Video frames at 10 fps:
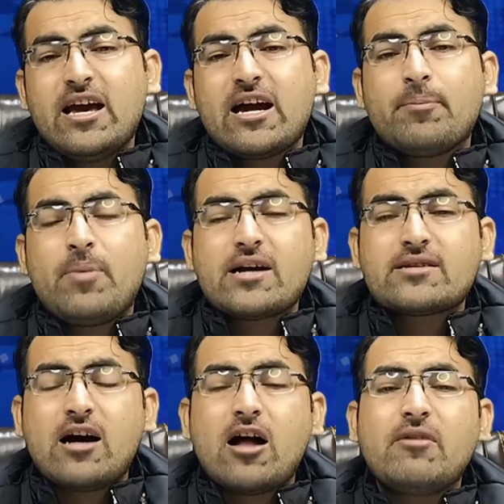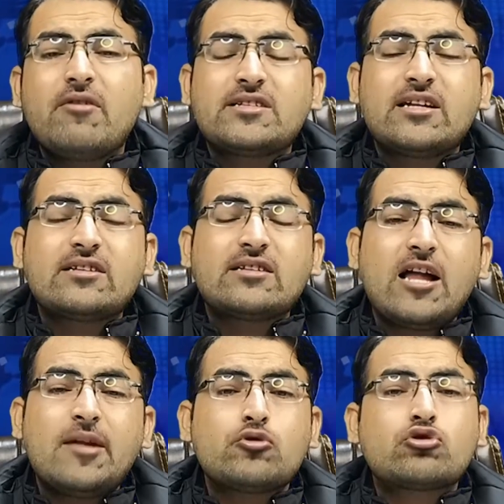यह है कि पाकिस्तान में वजीर
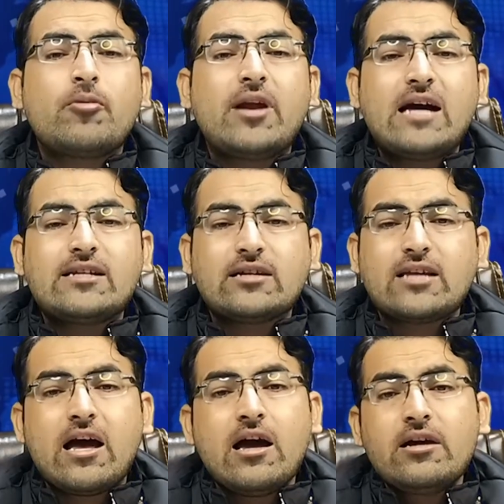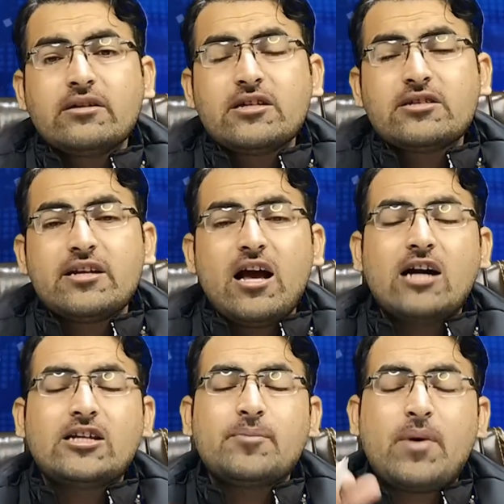इतलात भी उसको बनाया जाता है जिसने
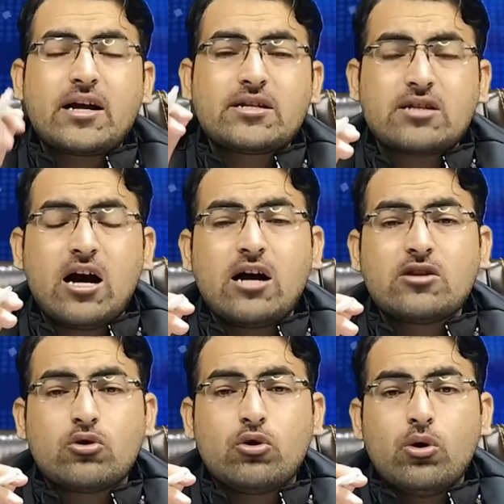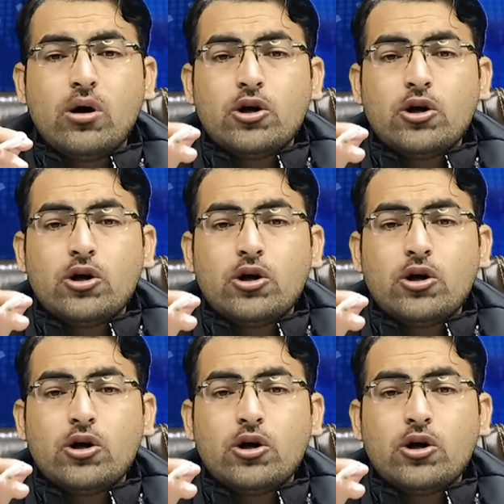आधे पाकिस्तान को